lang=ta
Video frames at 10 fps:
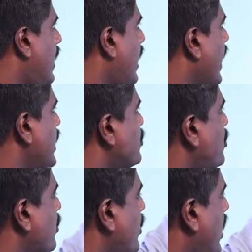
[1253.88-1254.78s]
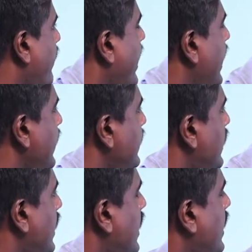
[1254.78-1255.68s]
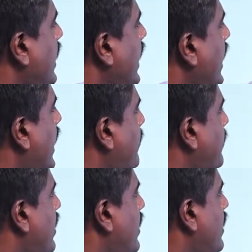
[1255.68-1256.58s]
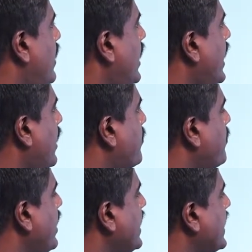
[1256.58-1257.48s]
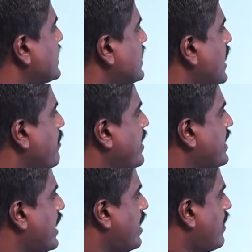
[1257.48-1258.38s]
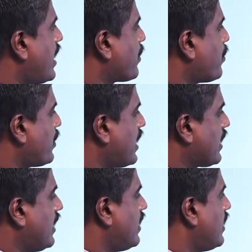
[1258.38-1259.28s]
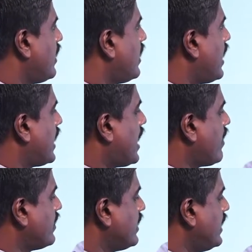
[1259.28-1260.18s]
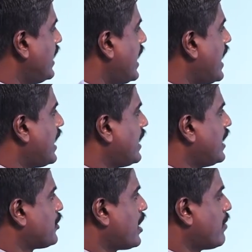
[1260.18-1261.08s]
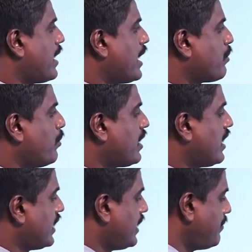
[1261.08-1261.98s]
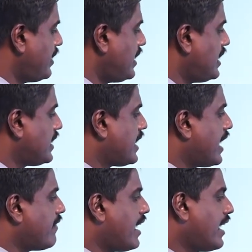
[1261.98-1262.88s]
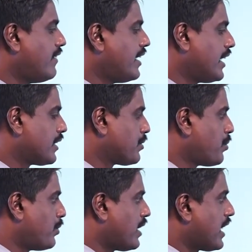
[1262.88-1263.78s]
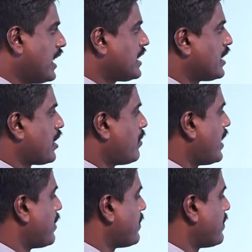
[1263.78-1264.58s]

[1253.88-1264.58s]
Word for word: அங்கே சுருக்குகவில் நீளம் என்ன மீட்டர் சென்டிமீட்டர் அளவான கூட்டல்கள் அதாவது நீள அலகுகள் தொடர்பான கூட்டல்களும் திரவ அளவீடுகள் கூட்டல் கழித்தல் தொடர்பான